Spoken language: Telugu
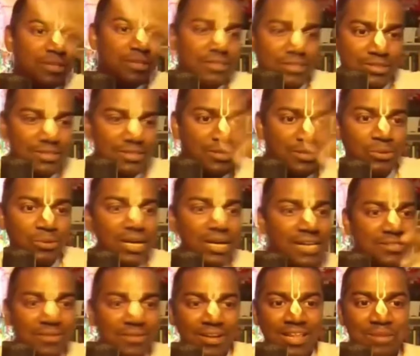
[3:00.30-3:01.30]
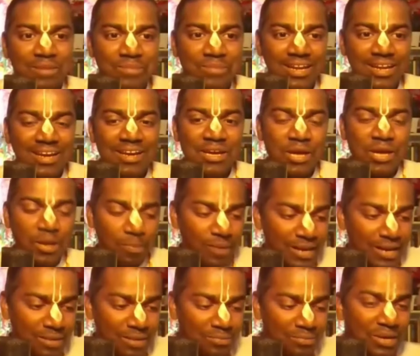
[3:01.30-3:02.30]
టిటి ఊగేస్తుంటుంది అనమాట
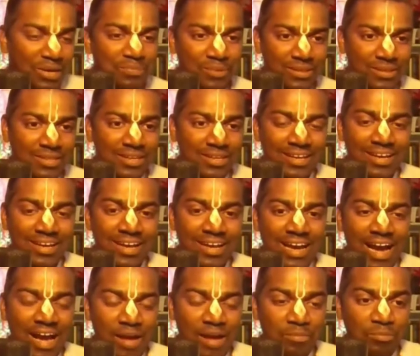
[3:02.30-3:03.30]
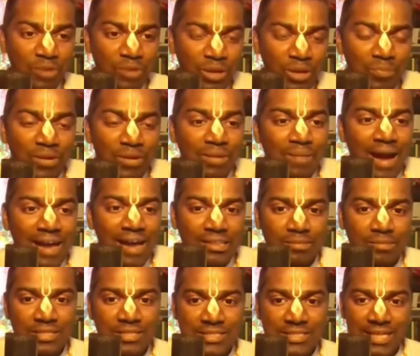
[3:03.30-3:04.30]
మళ్ళీ మునిగిపోద్ది మునిగిపోవడమే
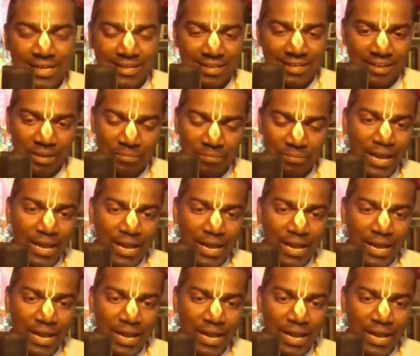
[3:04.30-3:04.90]
ఆత్మహత్య అంటారు అనమాట